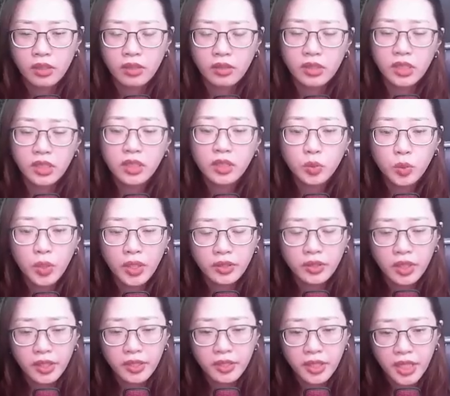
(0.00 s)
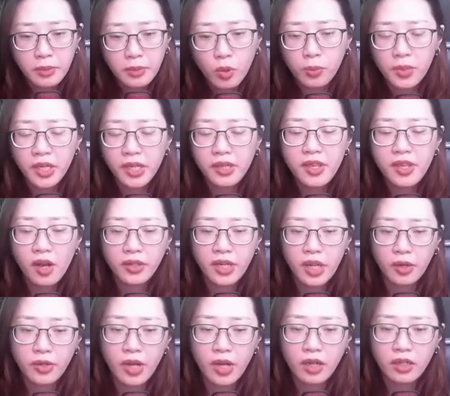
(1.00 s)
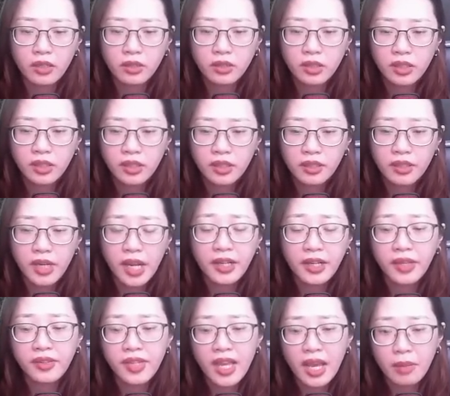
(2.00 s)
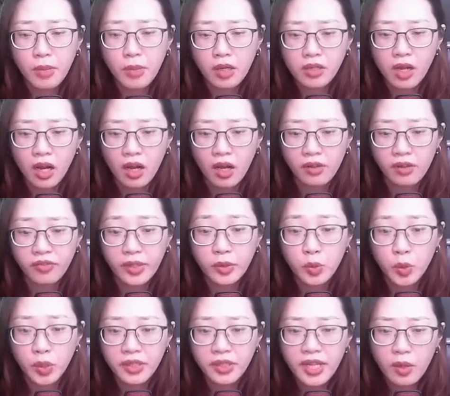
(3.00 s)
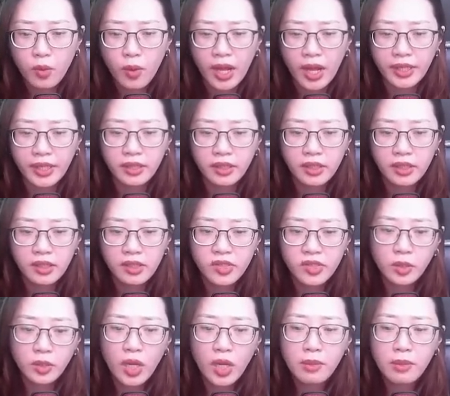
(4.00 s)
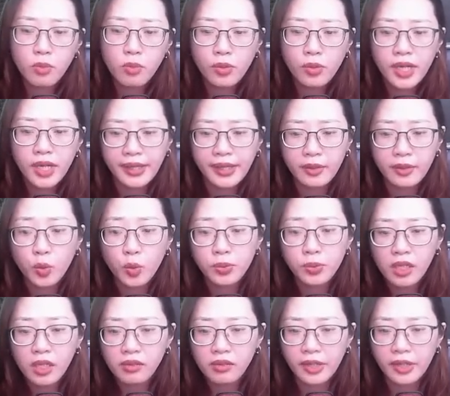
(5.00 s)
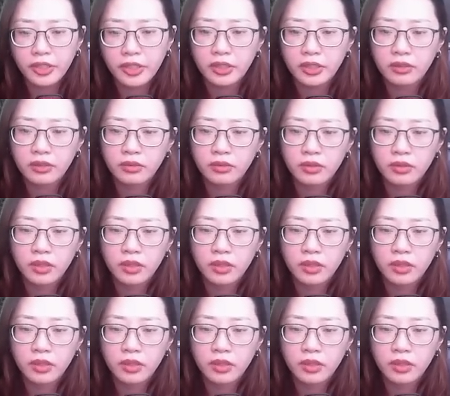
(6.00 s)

Ngươi cứ tùy tiện nghĩ một lý do nào đó để cả nhà bọn họ phải chuyển ra ngoài, tránh thoát bốn ngày hung nhất là được.